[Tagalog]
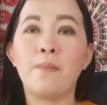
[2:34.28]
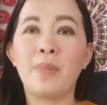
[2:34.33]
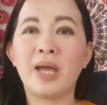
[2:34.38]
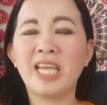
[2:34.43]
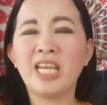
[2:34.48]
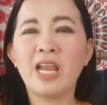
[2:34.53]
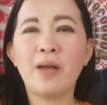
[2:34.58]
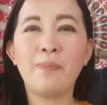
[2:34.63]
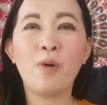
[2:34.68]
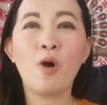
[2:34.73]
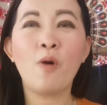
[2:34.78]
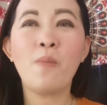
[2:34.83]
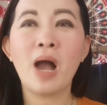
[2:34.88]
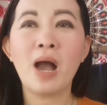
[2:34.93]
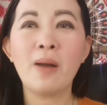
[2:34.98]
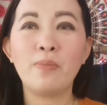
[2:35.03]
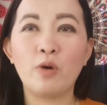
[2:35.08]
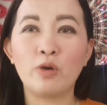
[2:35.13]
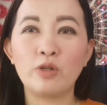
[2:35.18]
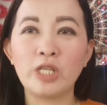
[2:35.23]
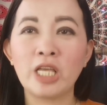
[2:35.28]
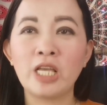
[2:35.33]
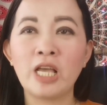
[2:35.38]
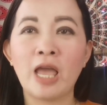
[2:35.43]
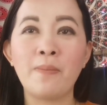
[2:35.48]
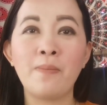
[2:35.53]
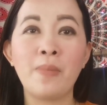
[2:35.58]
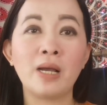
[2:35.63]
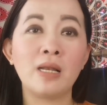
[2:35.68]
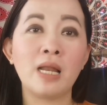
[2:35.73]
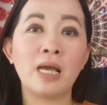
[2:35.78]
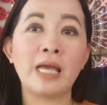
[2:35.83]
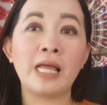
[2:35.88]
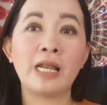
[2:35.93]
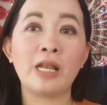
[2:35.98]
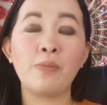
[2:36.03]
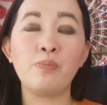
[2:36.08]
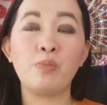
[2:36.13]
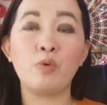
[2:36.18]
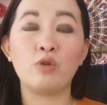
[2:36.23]
Maina po mga bossing ay
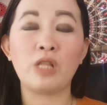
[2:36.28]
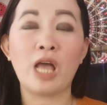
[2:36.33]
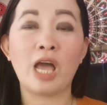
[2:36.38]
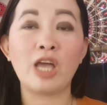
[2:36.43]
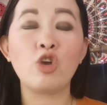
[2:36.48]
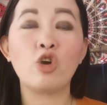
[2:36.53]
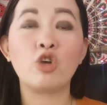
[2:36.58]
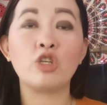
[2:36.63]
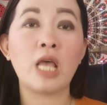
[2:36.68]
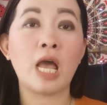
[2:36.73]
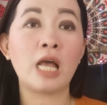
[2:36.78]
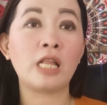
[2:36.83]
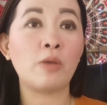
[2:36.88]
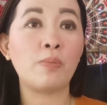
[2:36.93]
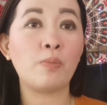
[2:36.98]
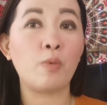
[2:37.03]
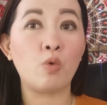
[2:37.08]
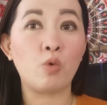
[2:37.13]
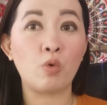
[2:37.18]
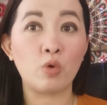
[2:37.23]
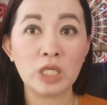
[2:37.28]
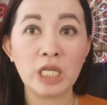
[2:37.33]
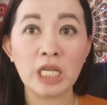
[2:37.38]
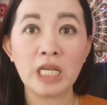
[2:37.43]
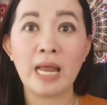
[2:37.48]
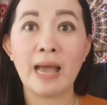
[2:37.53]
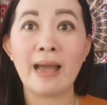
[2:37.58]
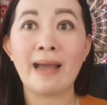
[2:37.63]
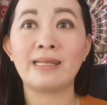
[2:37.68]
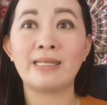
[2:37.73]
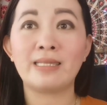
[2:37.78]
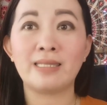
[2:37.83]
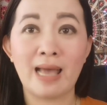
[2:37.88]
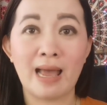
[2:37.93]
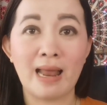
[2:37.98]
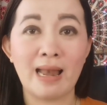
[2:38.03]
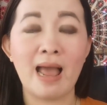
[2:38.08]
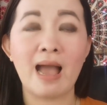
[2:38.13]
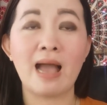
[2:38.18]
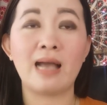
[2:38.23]
maglagay rin po tayo sa ating pong kusina at
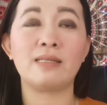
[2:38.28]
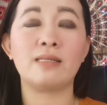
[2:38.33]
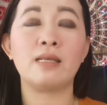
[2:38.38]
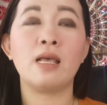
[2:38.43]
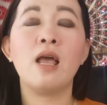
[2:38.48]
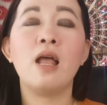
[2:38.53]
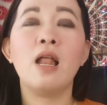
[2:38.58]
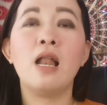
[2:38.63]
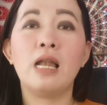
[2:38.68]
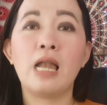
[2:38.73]
salas.